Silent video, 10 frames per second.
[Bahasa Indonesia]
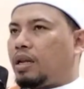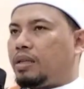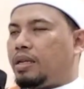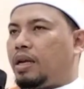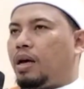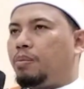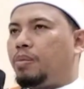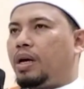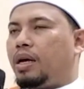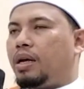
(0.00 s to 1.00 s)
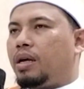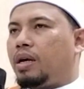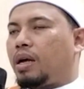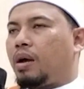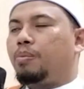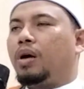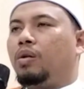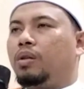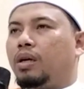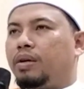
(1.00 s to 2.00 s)
Artinya hamba hamba
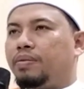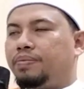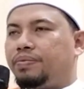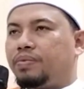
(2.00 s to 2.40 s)
Allah.